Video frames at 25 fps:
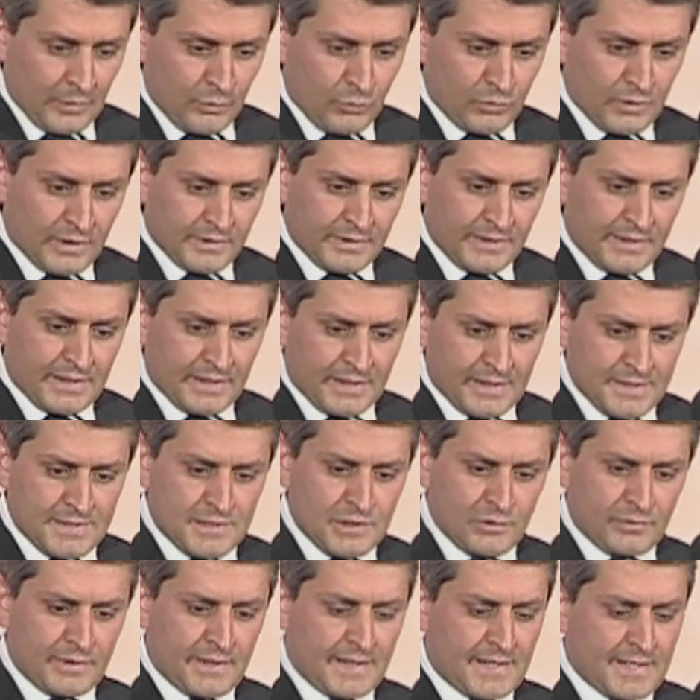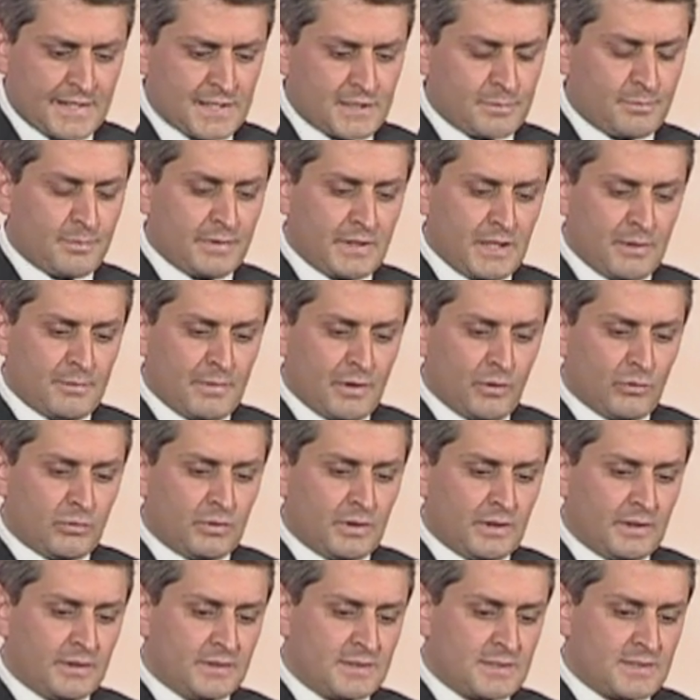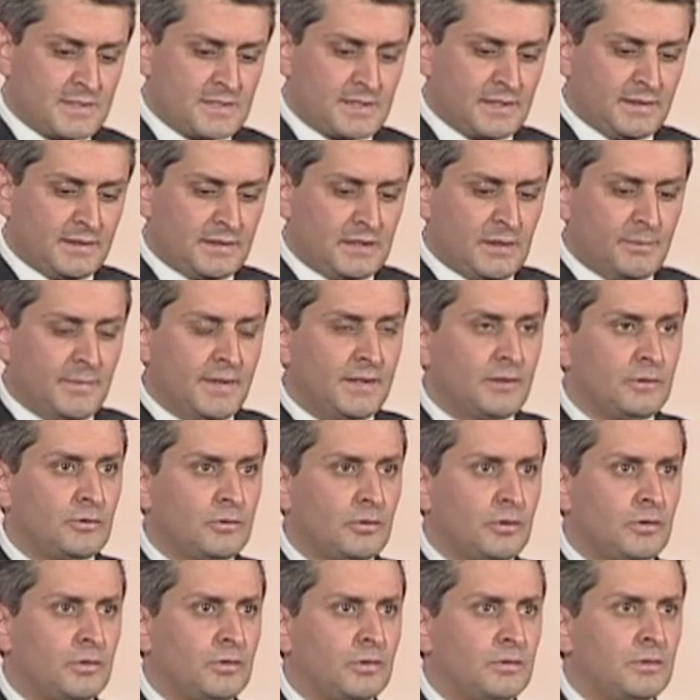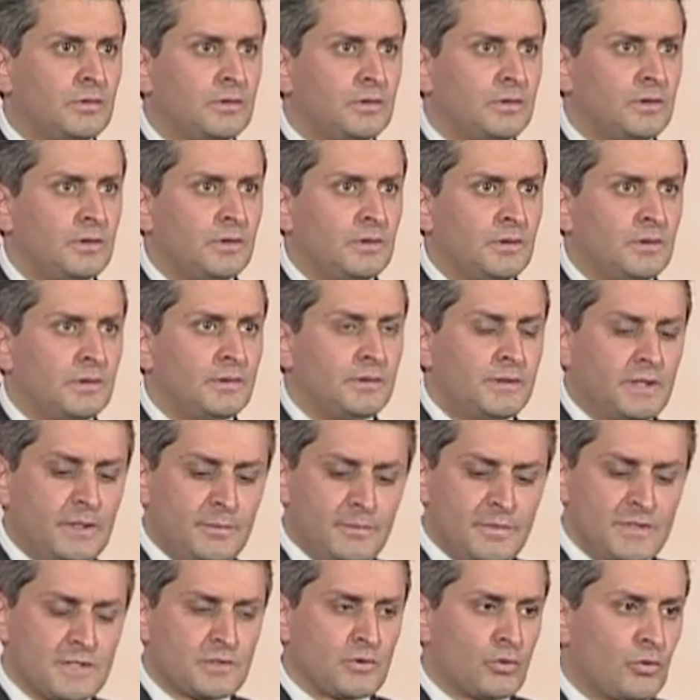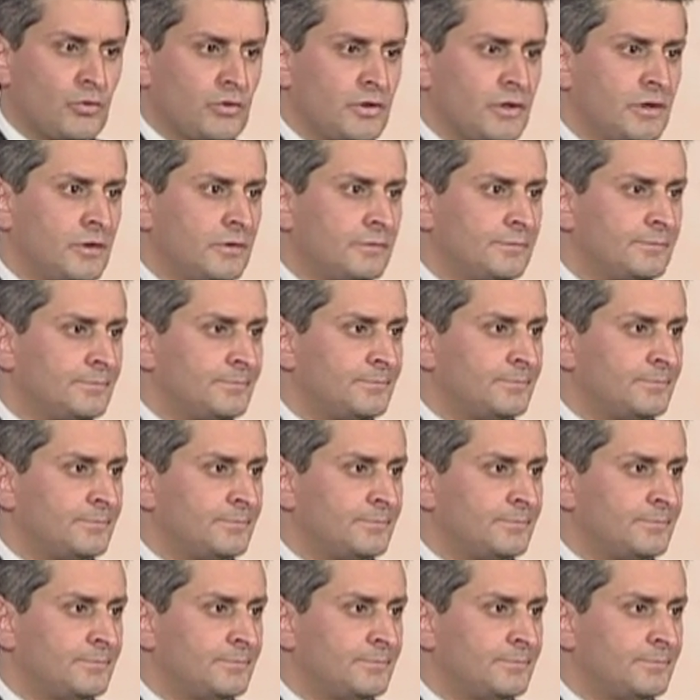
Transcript: Una dichiarazione che esprime un sentimento di bisogno,